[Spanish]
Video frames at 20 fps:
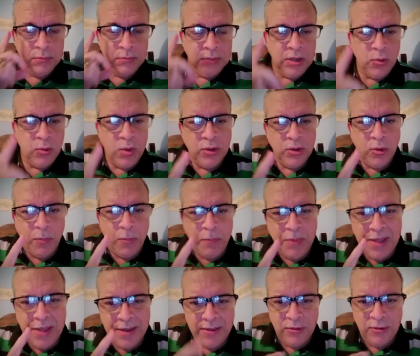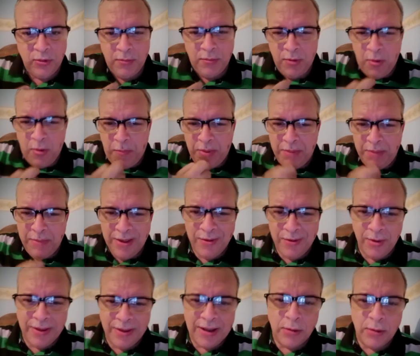que cuando pierde somos los
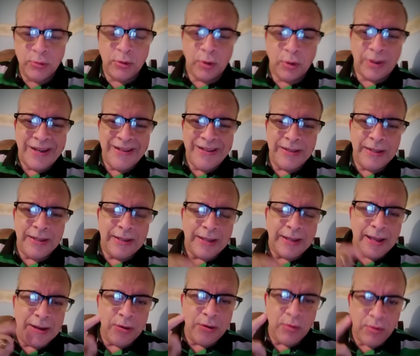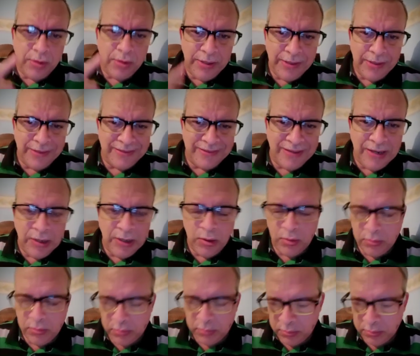primeros en autocriticarnos y decirlo.